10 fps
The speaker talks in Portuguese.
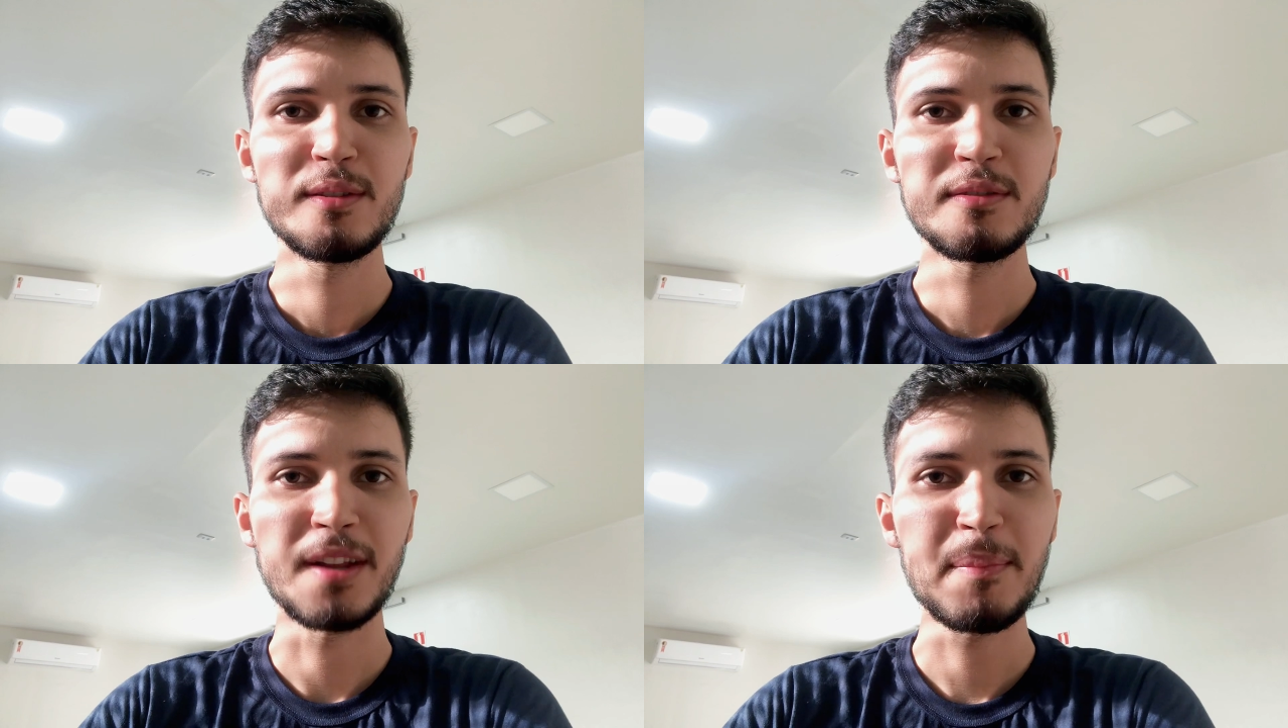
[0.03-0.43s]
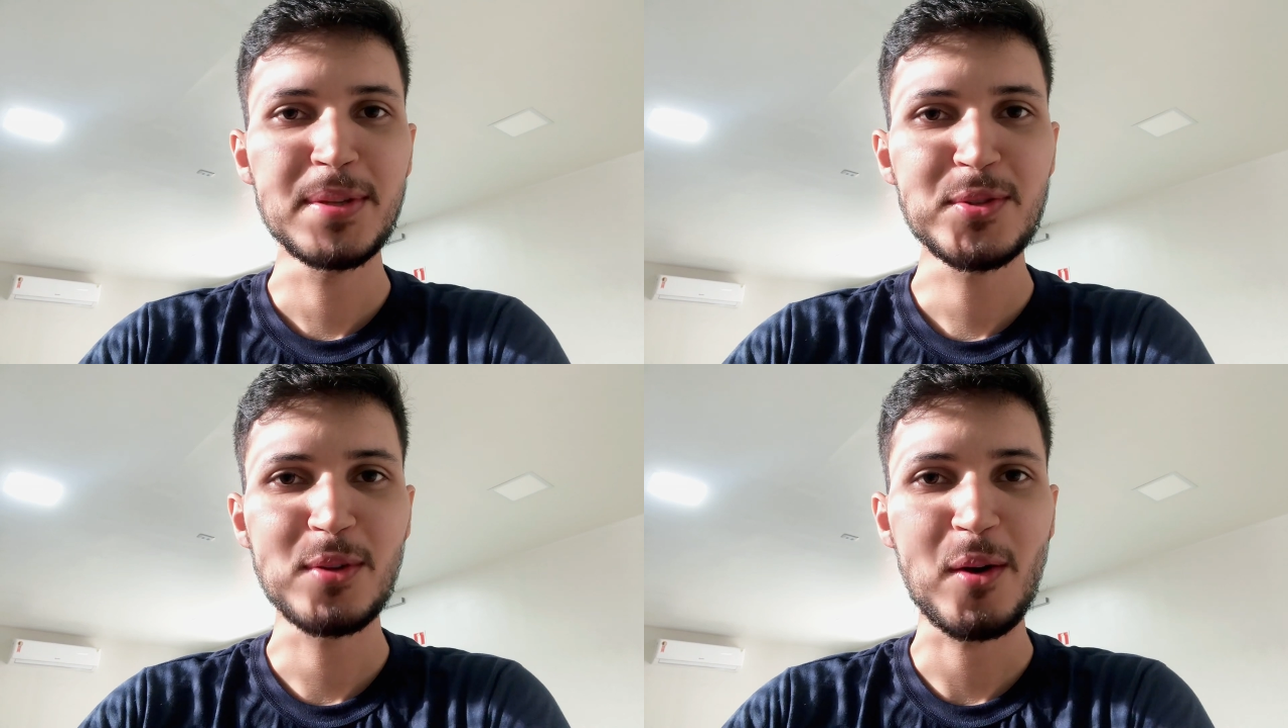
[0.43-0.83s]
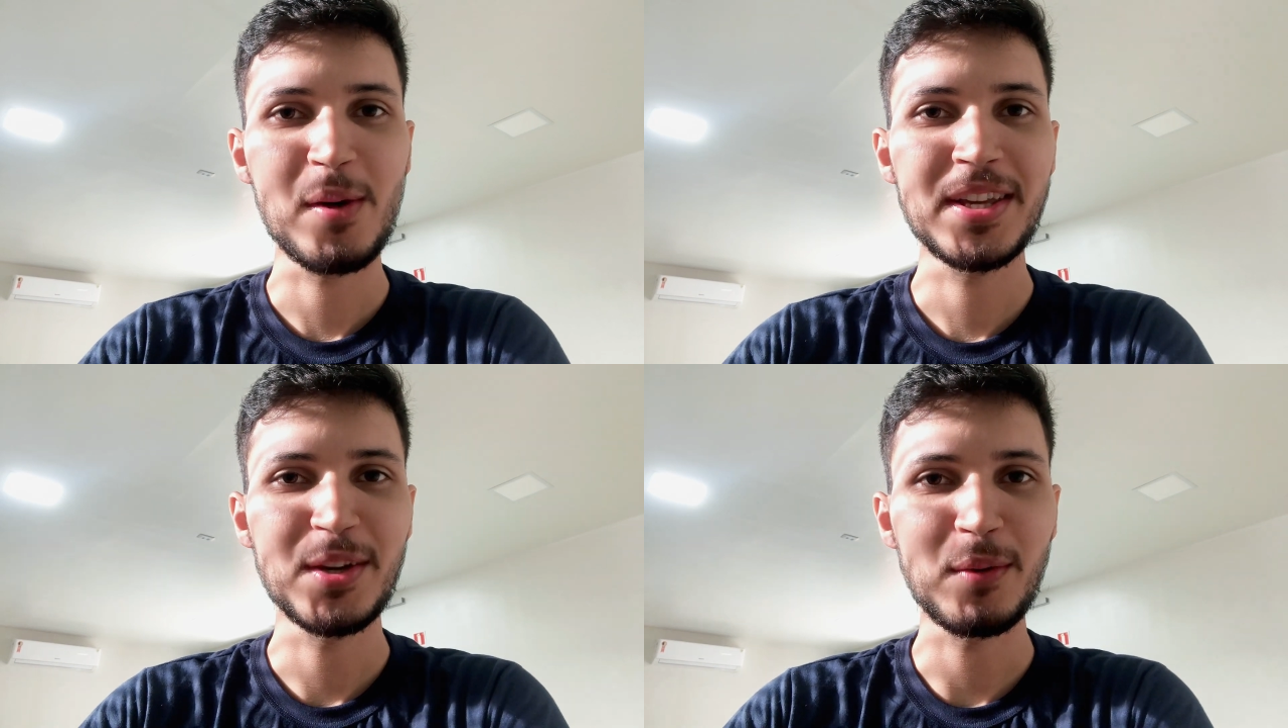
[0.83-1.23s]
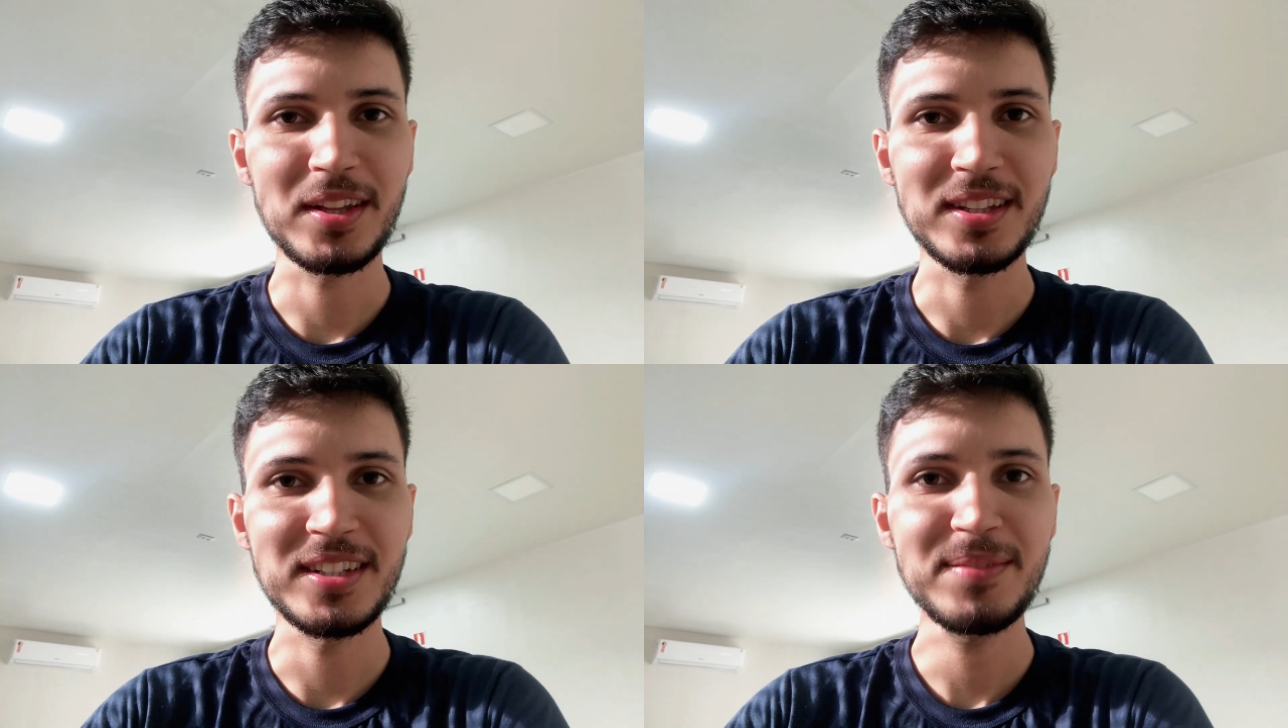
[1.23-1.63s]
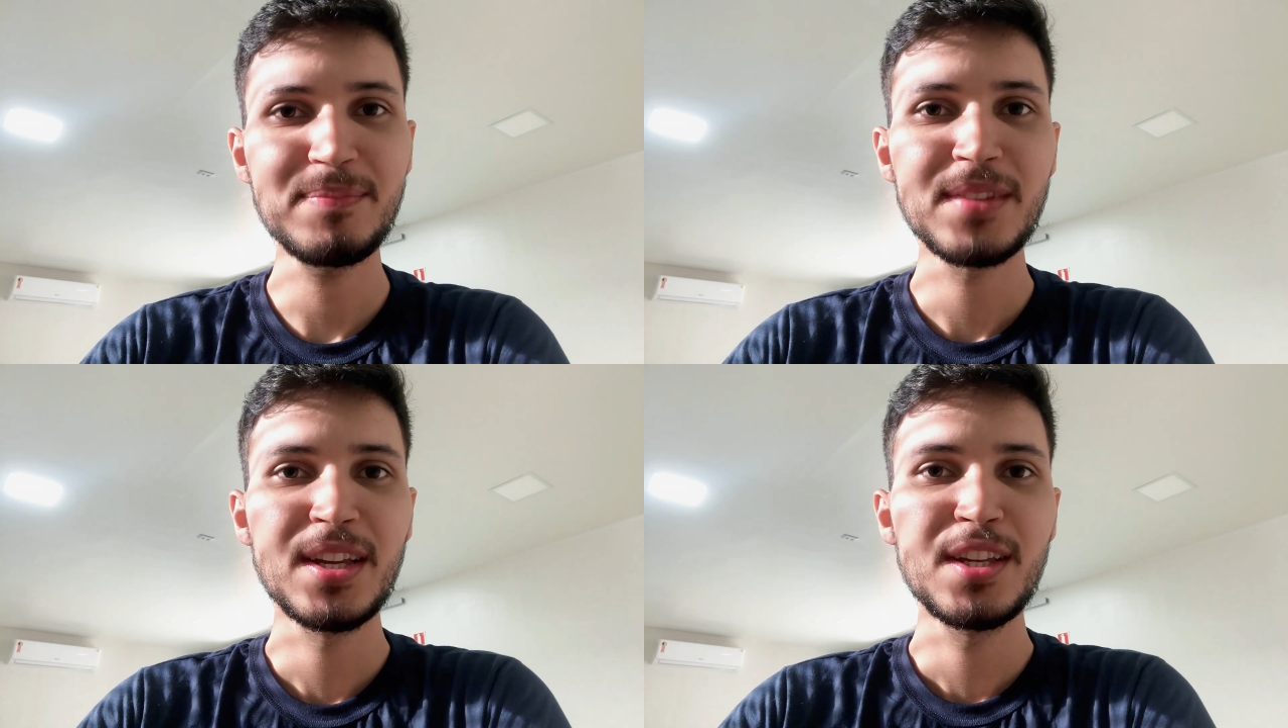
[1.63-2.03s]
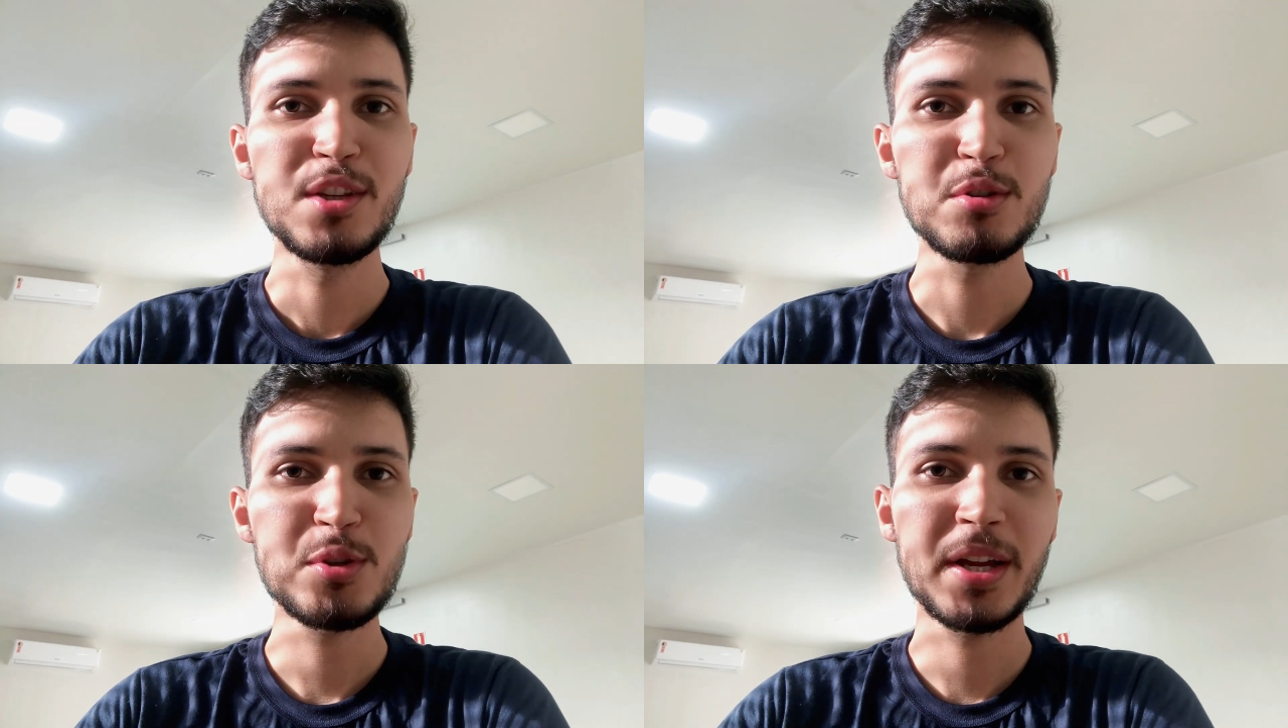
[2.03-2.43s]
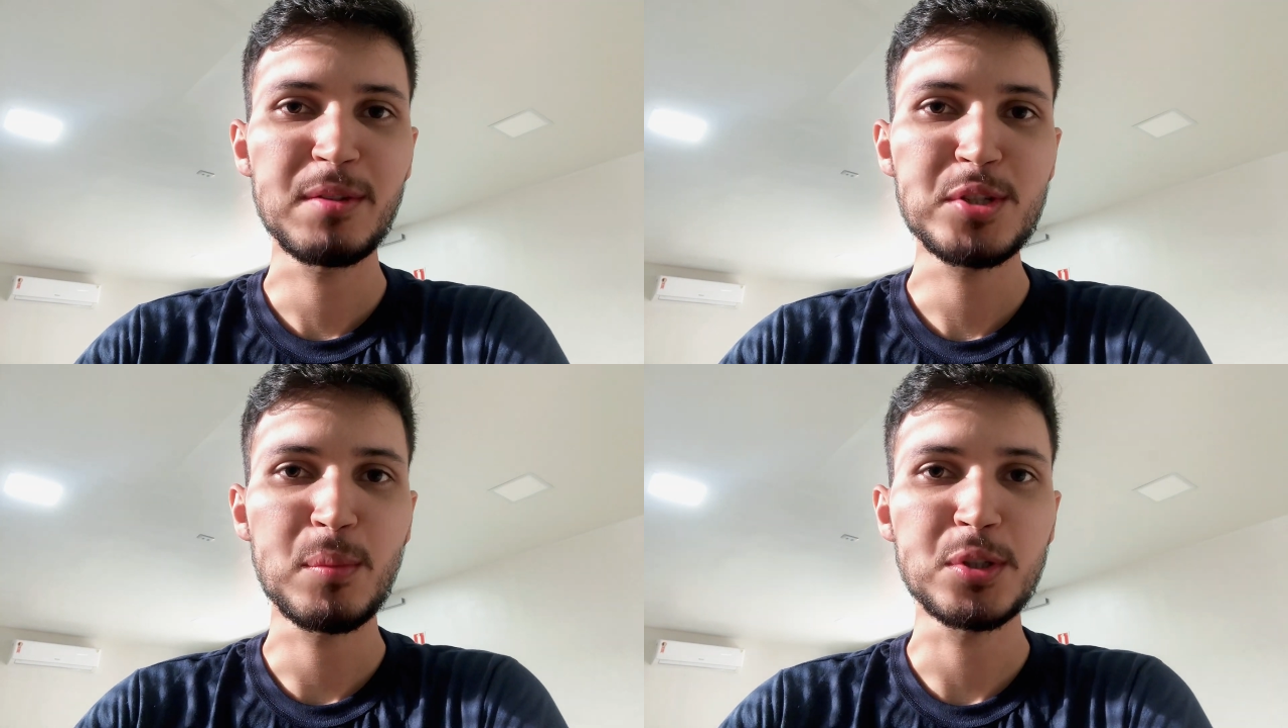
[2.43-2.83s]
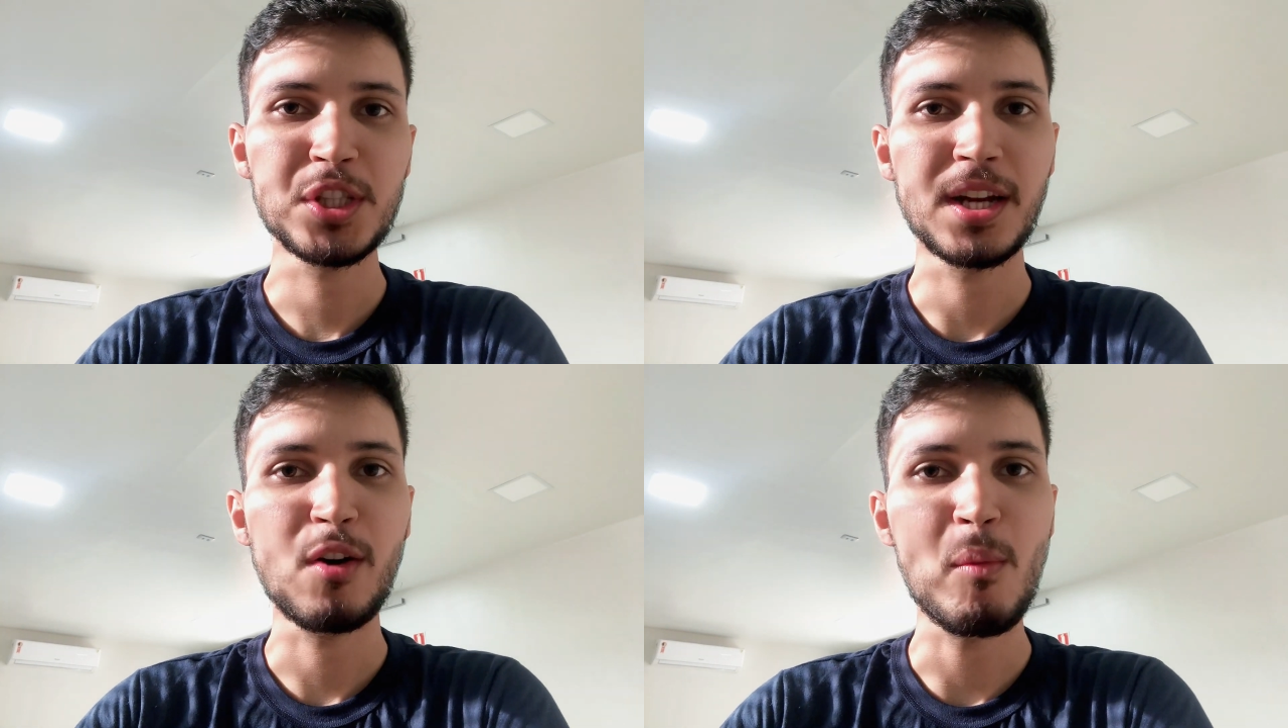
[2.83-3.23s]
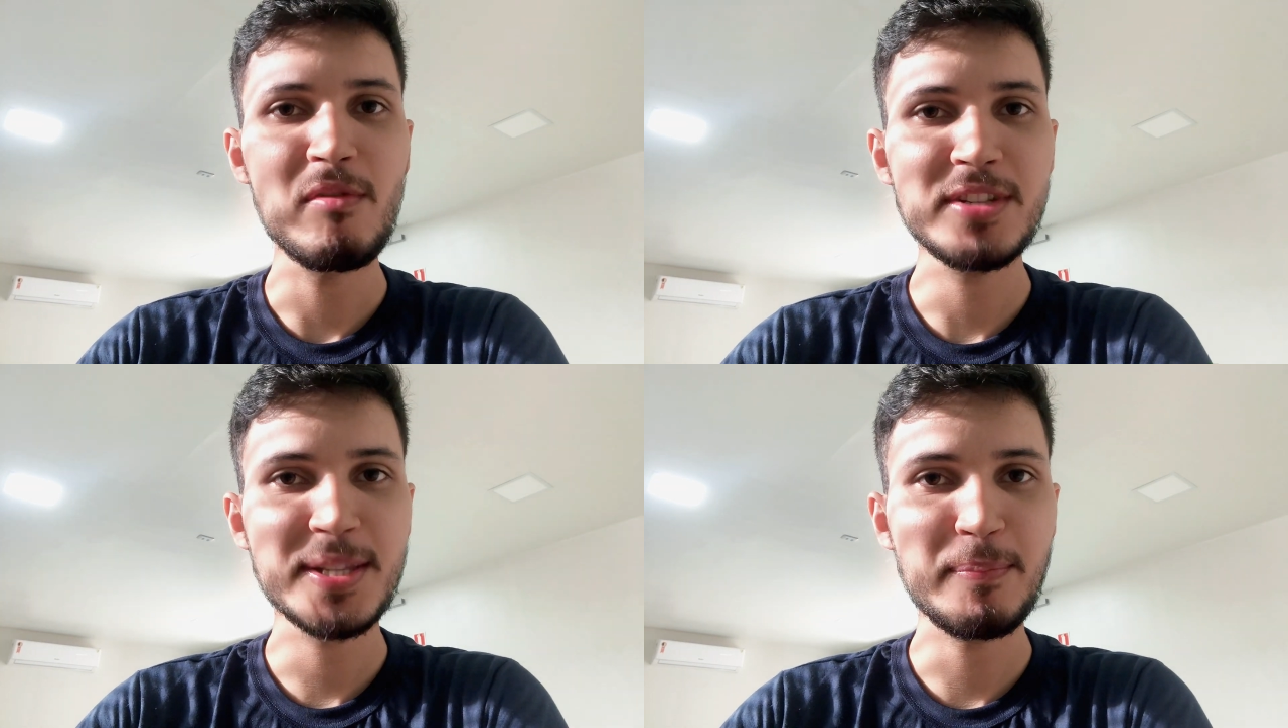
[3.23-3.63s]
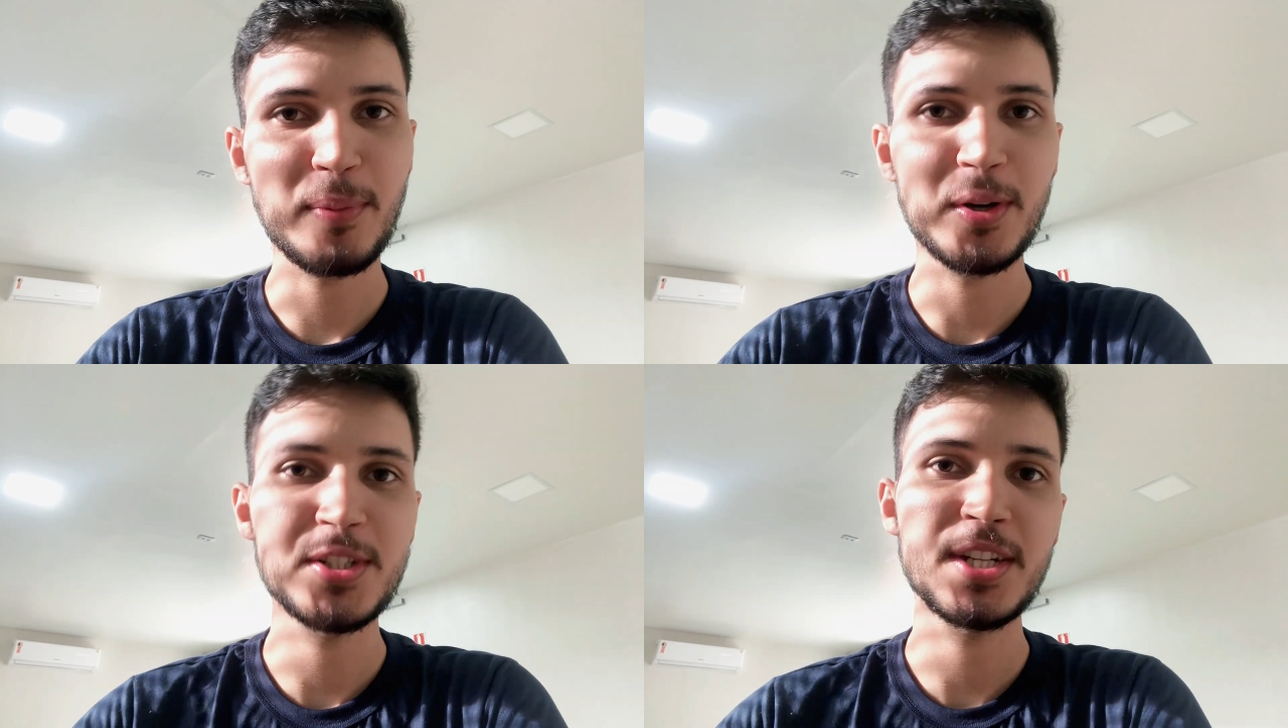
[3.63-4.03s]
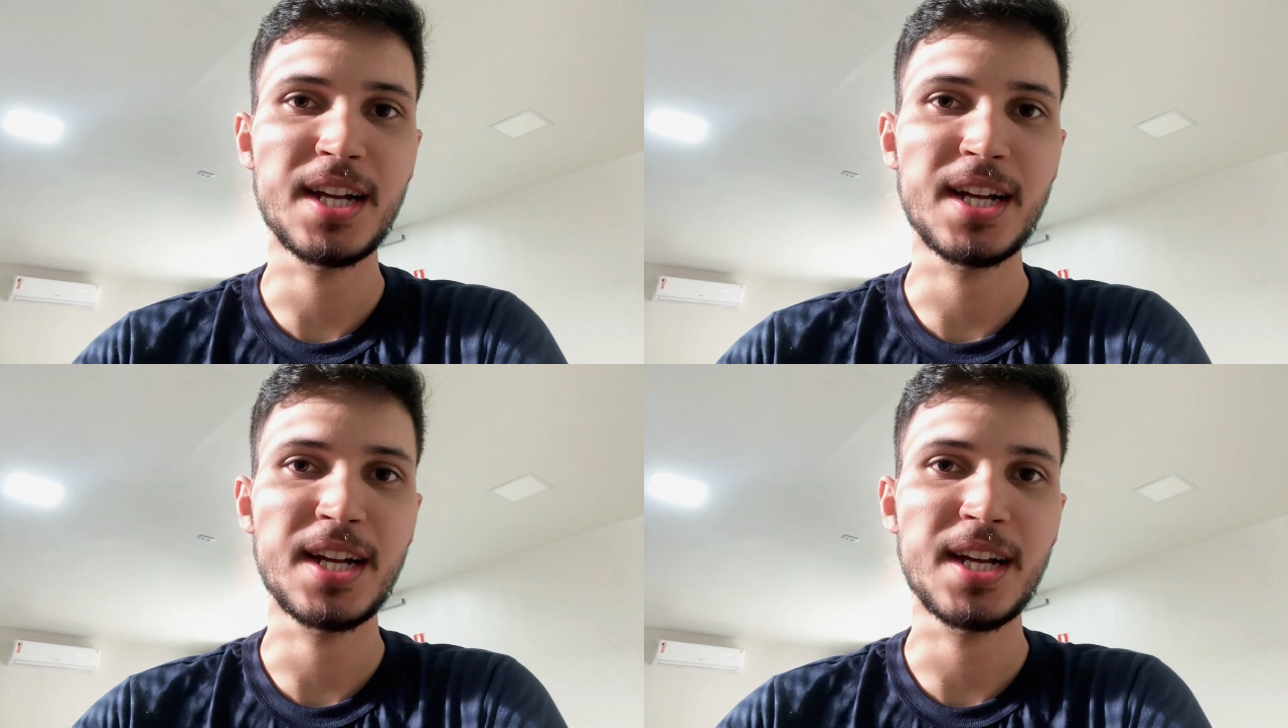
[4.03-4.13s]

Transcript: Fala pessoal, aqui é o Alan e hoje eu quero te mostrar como você pode